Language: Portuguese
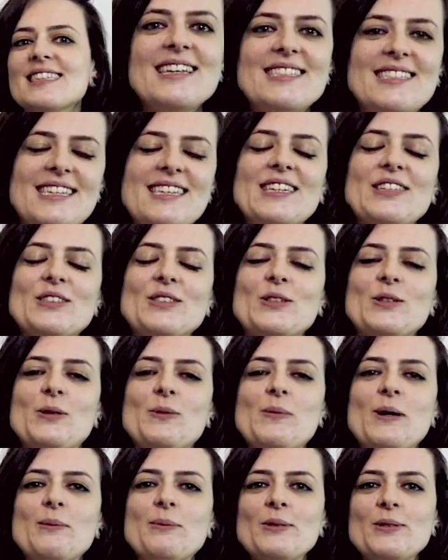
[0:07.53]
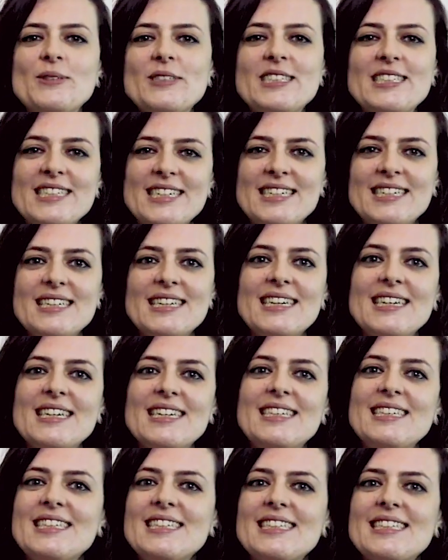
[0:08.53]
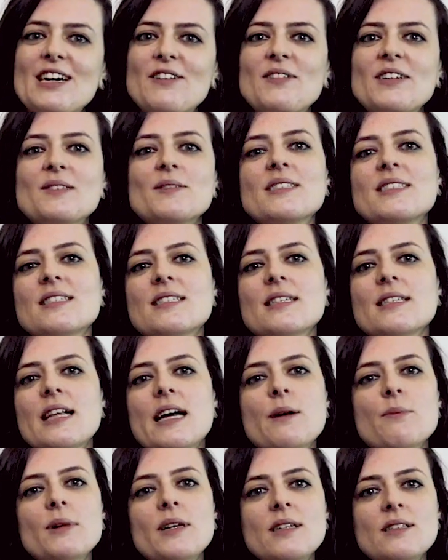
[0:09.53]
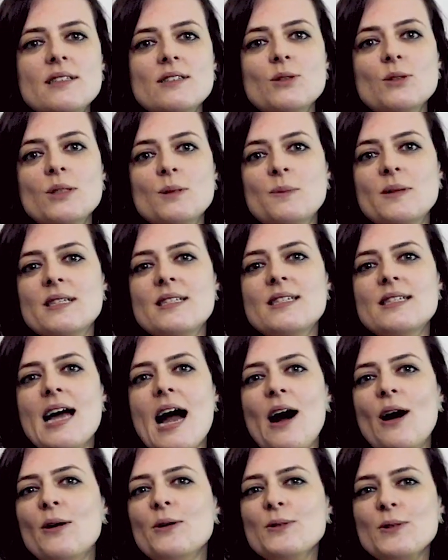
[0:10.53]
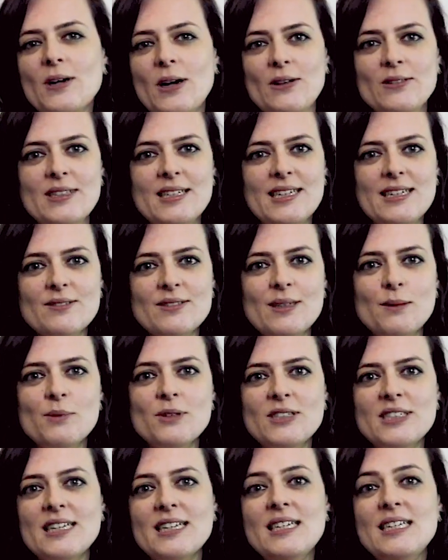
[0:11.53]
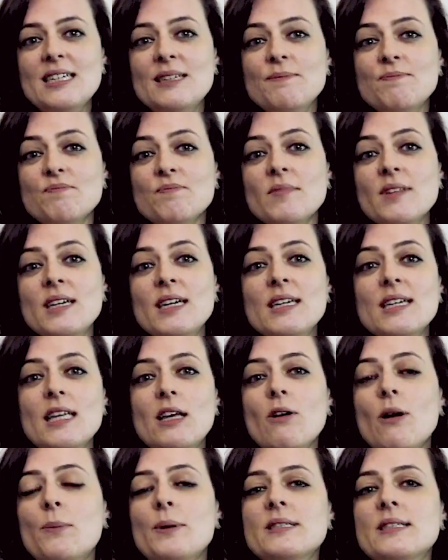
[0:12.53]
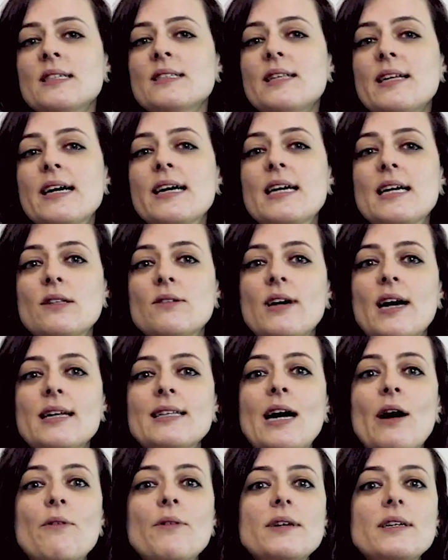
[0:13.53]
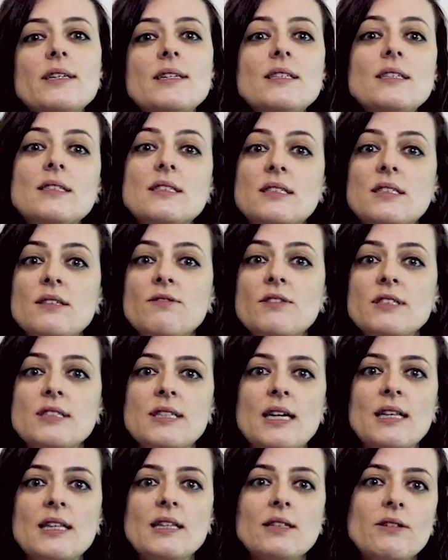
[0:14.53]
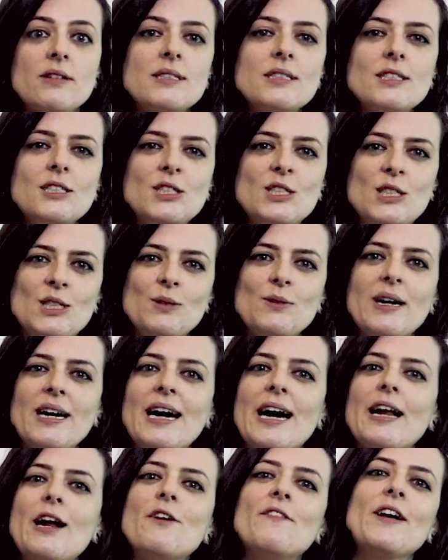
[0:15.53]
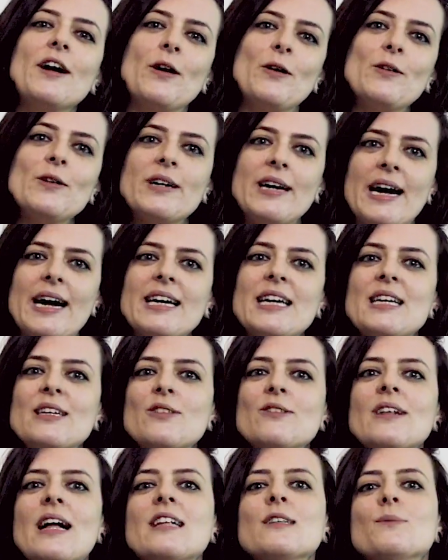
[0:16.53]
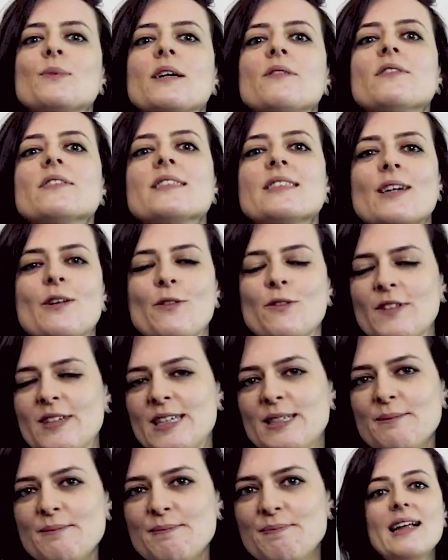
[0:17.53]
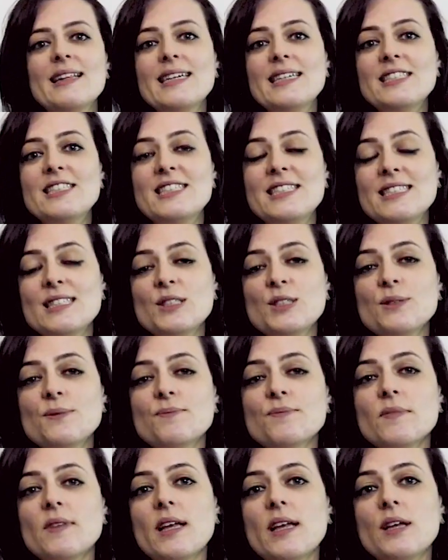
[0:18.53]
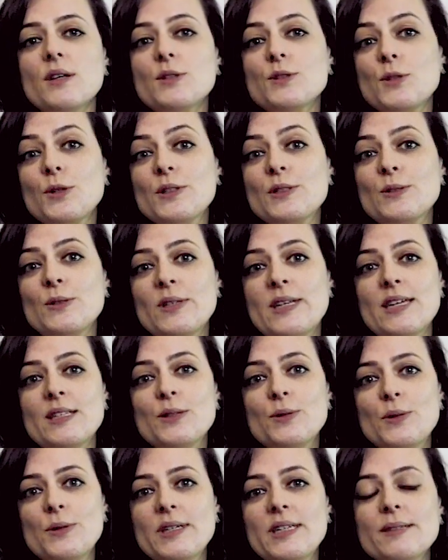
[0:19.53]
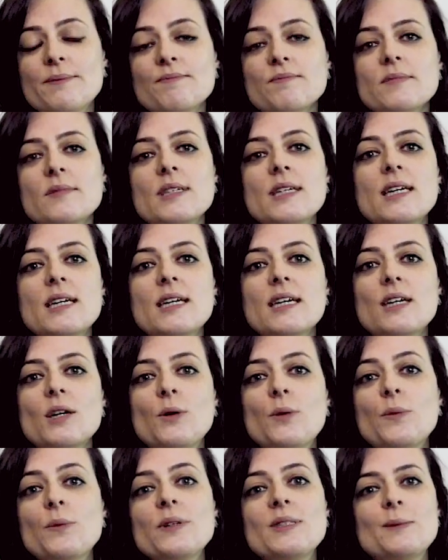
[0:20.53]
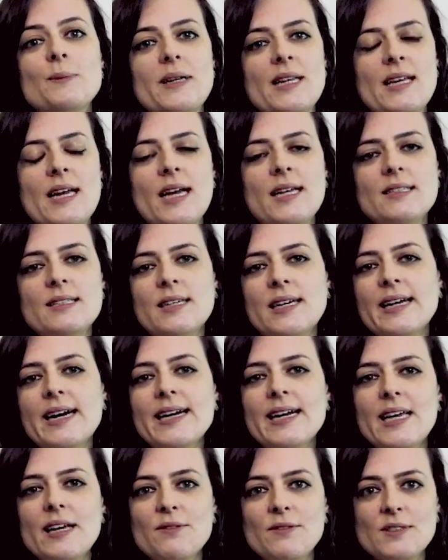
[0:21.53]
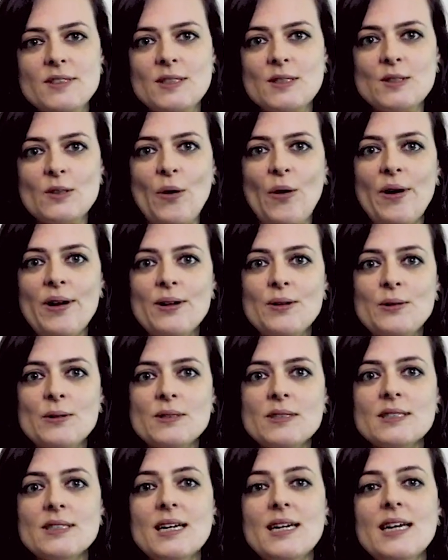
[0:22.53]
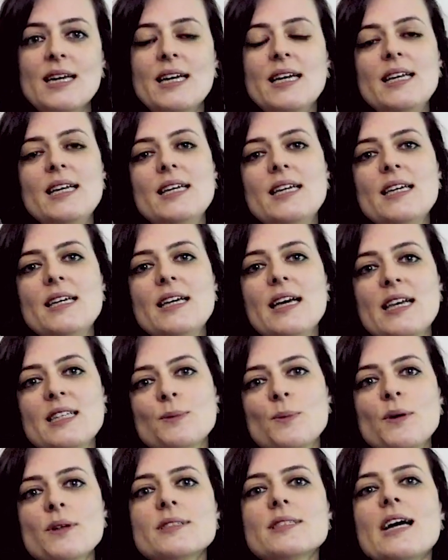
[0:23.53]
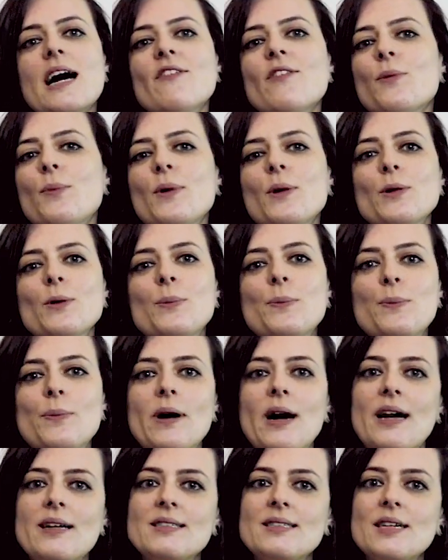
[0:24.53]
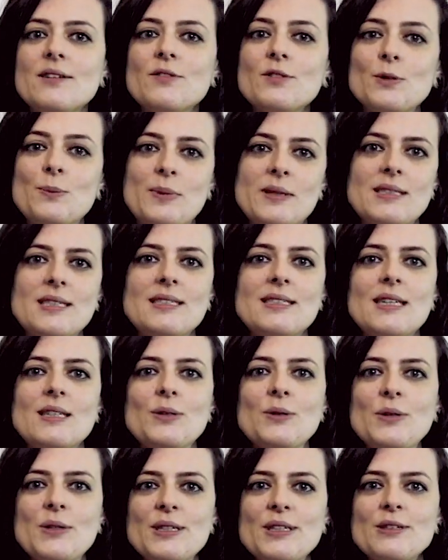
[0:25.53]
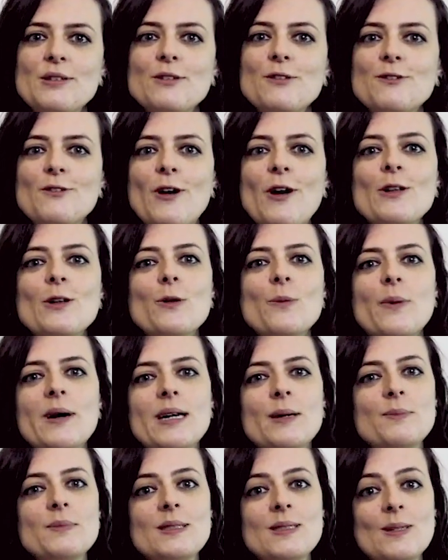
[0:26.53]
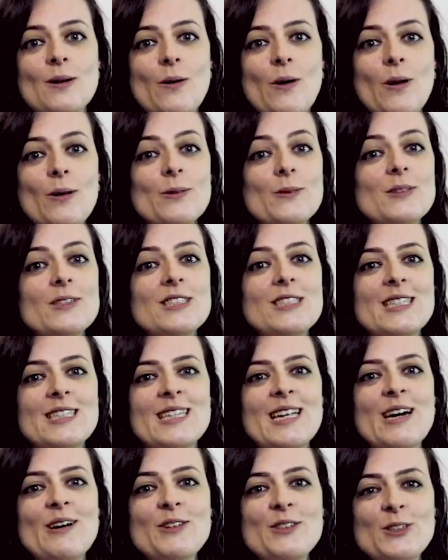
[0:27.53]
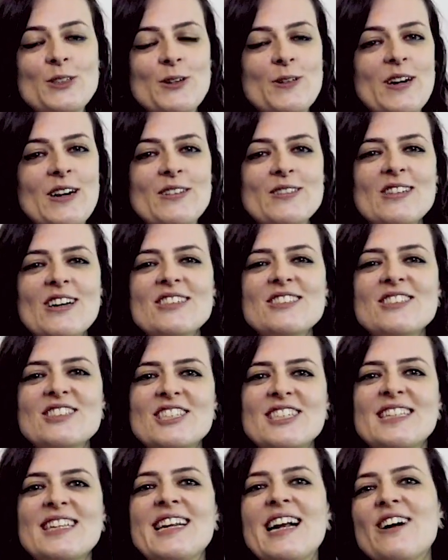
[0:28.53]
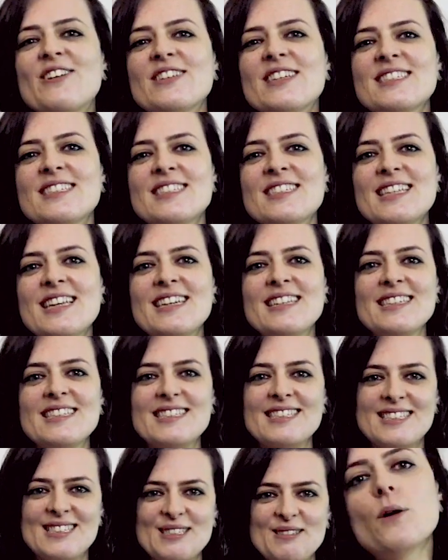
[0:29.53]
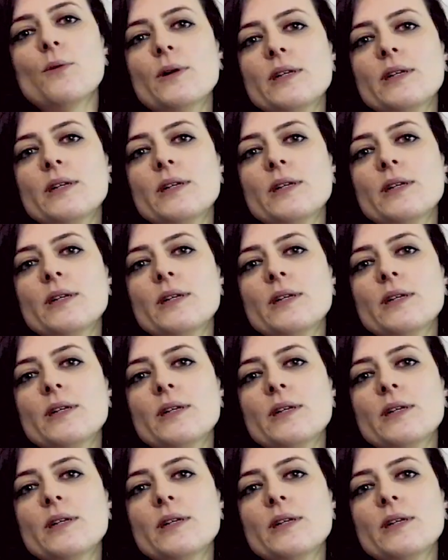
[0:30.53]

Sim, eu sou uma bruxa e talvez vocês se lembrem do especial no Caldeirão da Bruxaria, que eu apresentei aqui no canal. E se você ainda não assistiu, a Carol vai colocar aqui do lado para você conferir. Além disso, sou historiadora, com experiência em arquivos históricos e responsável pelo acervo do pesquisador, ufólogo para psicólogo General Shoa, o nosso general das estrelas.